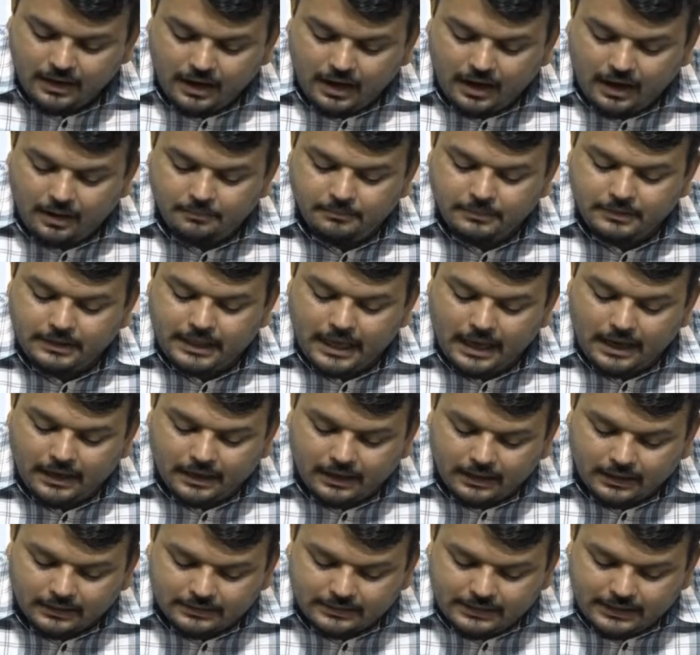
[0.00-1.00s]
हम क्या
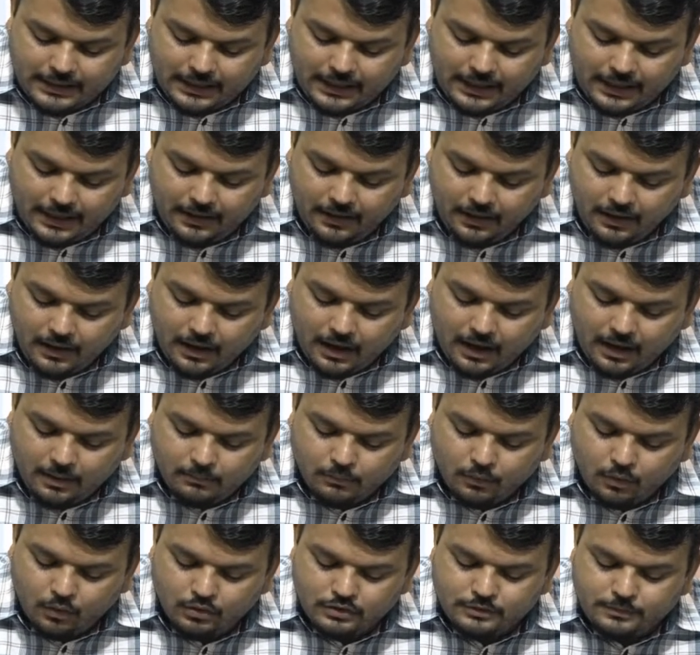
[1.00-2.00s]
करते हैं हम
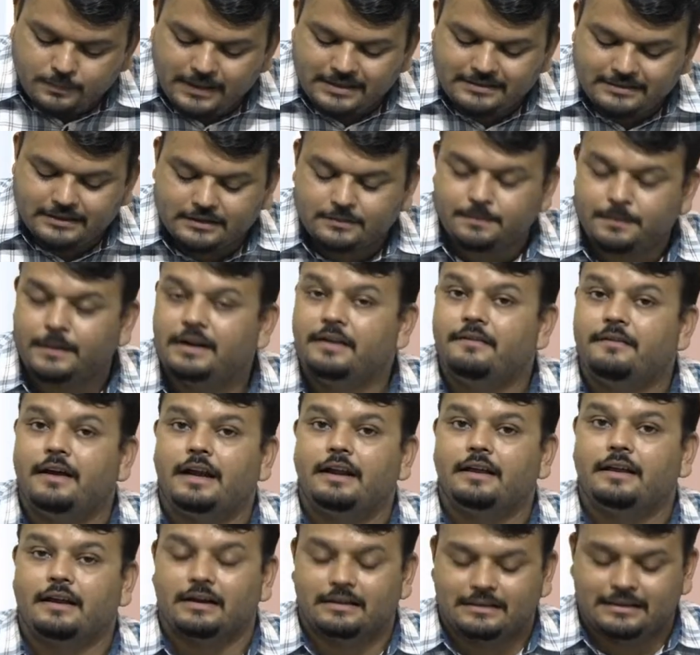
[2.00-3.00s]
उस basis पे
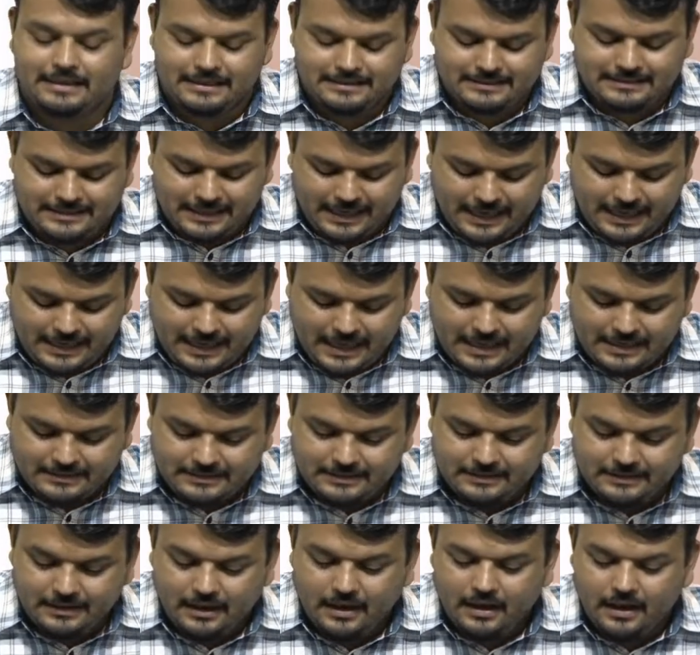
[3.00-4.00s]
divide करते हैं say yes,
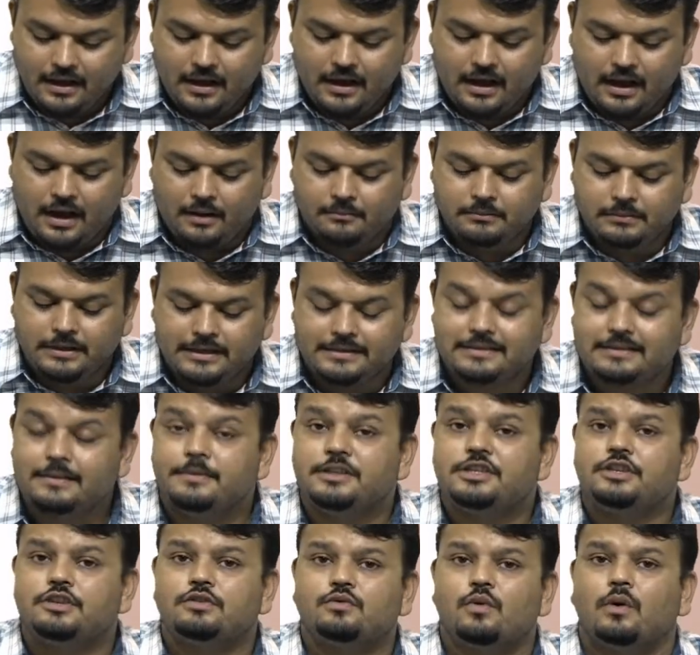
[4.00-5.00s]
हम किसी भी
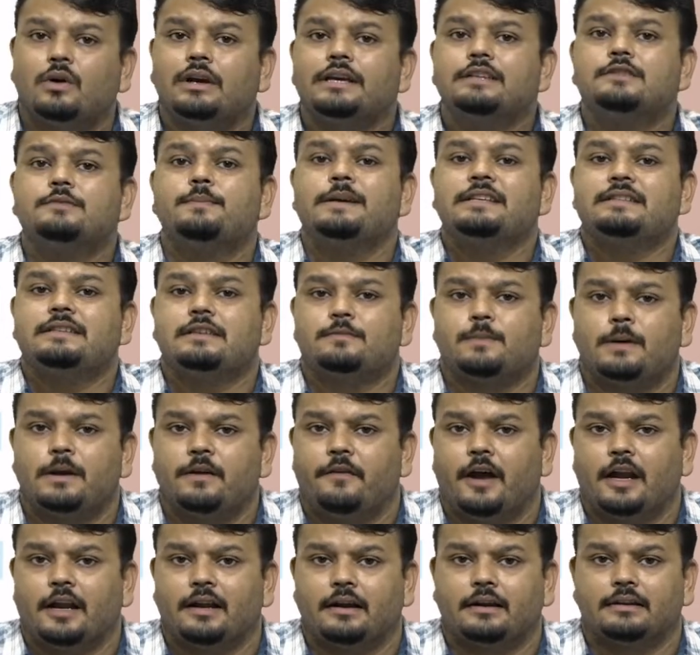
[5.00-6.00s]
चीज को किस बेसिस पर
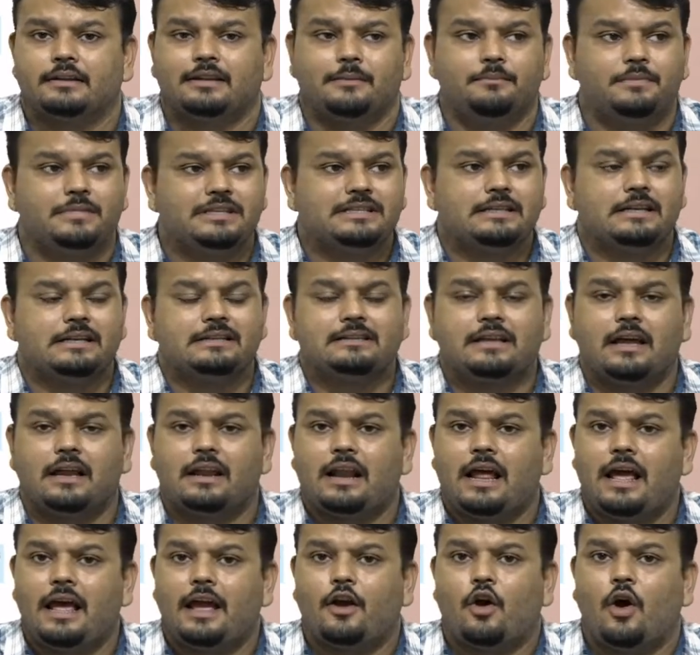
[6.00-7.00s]
डिवाइड करते हैं बिजनेस कर
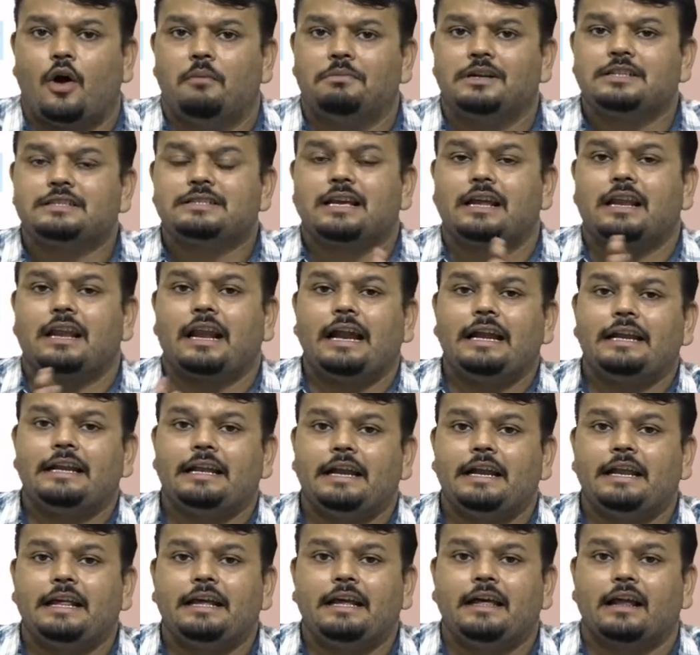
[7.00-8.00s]
रहा है कॉमर्स कर रहा है
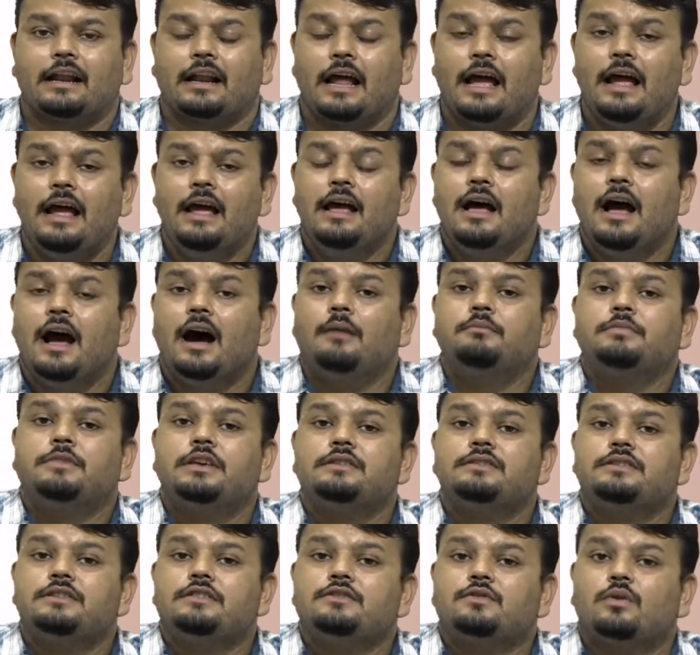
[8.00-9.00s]
ट्रेडिंग कर रहा है हम
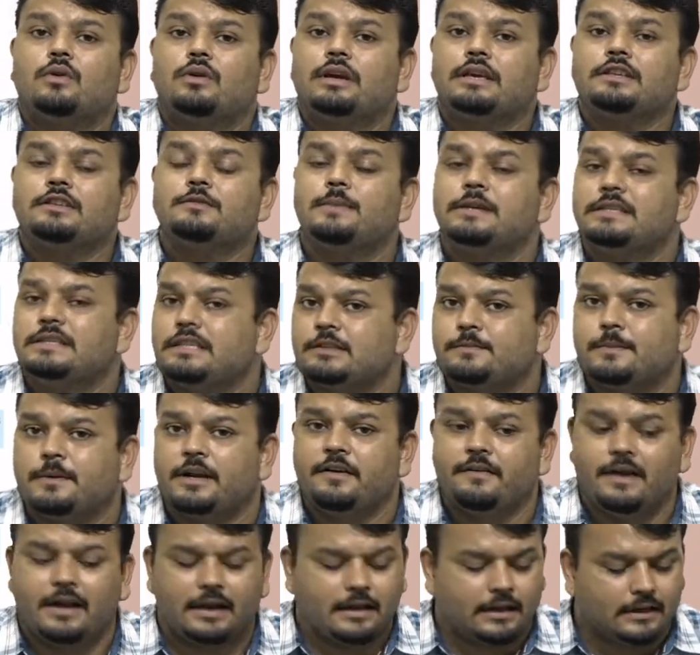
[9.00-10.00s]
किस चीज को किस बेसिस पर
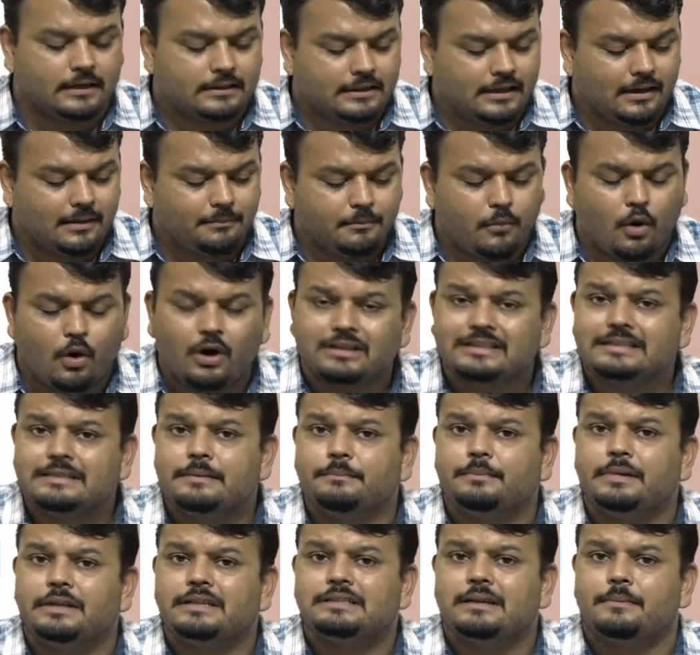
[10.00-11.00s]
डिवाइड करते हैं हम बहुत
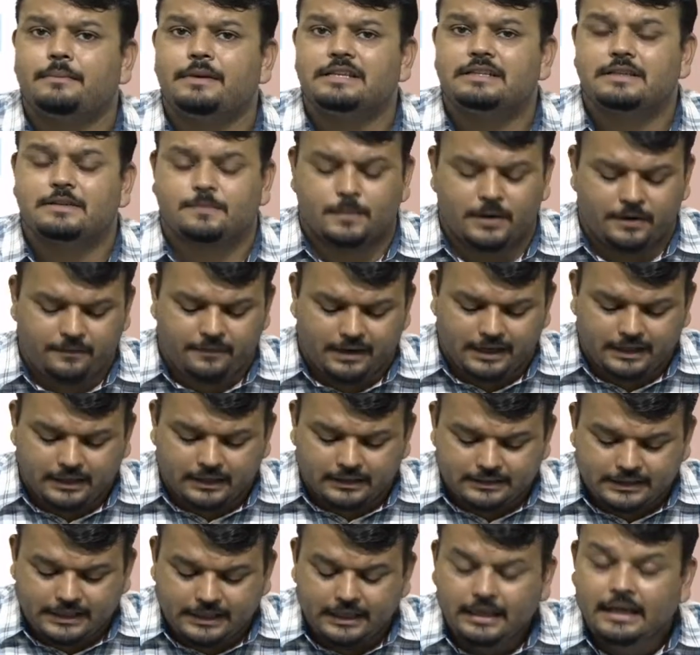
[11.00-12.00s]
सिंपल से बेसिस पर डिवाइड
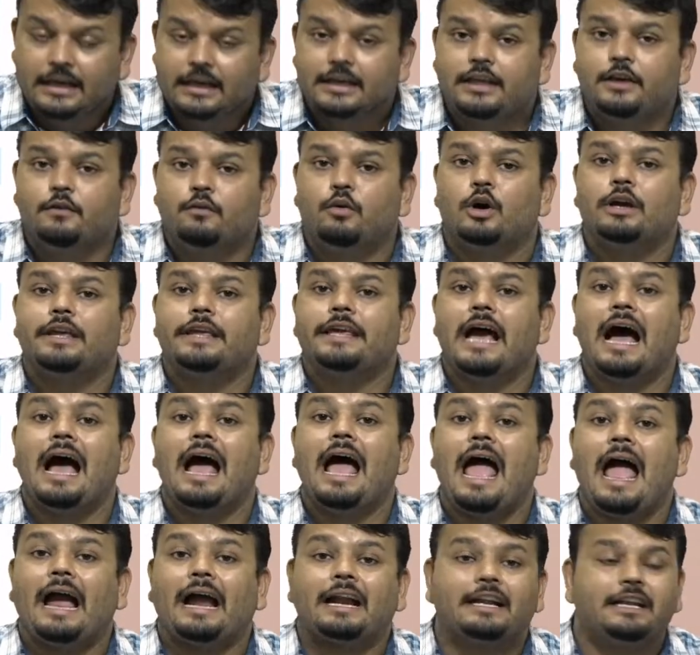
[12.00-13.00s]
करते हैं कि वो क्या
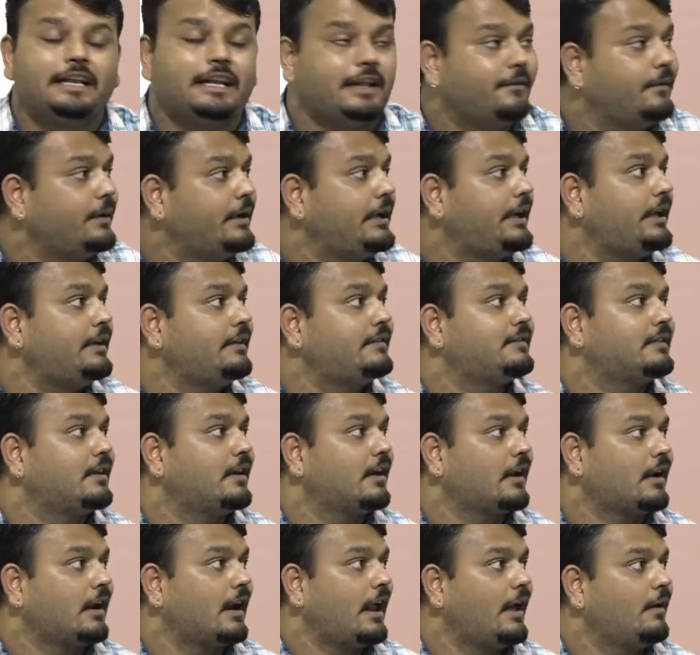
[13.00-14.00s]
एक्टिविटीज
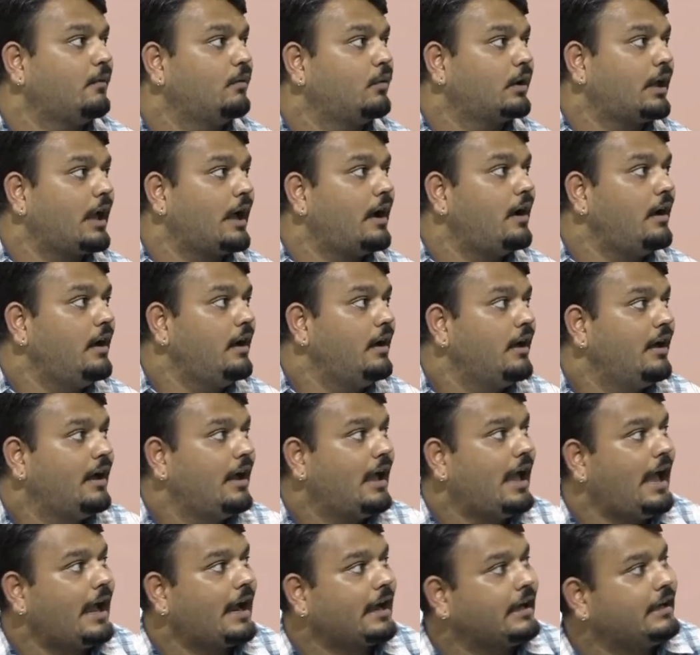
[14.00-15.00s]
कर रहा है वो क्या
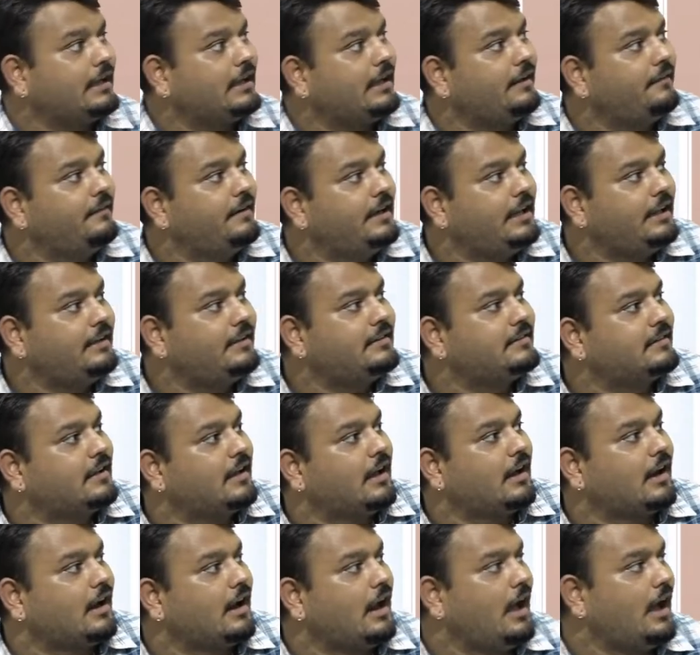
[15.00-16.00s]
एक्टिविटीज
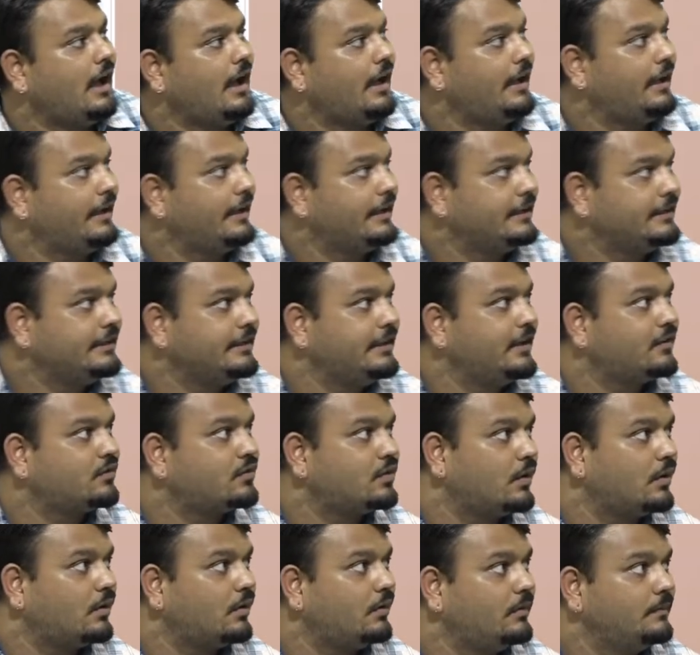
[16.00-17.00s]
कर रहा है यस
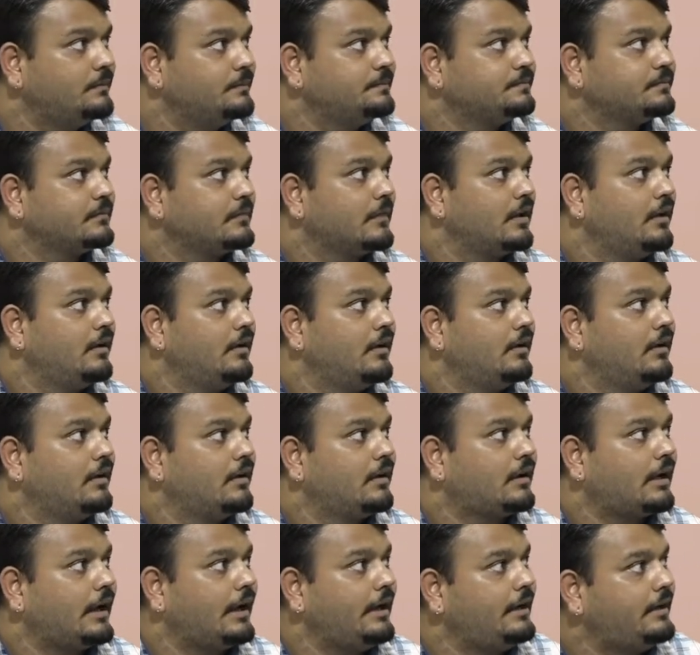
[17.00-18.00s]
और नो
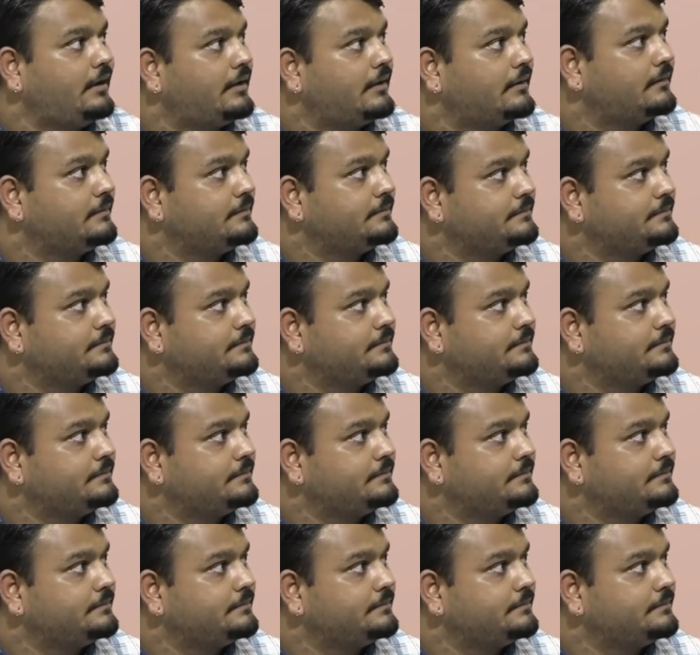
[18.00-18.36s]
राइट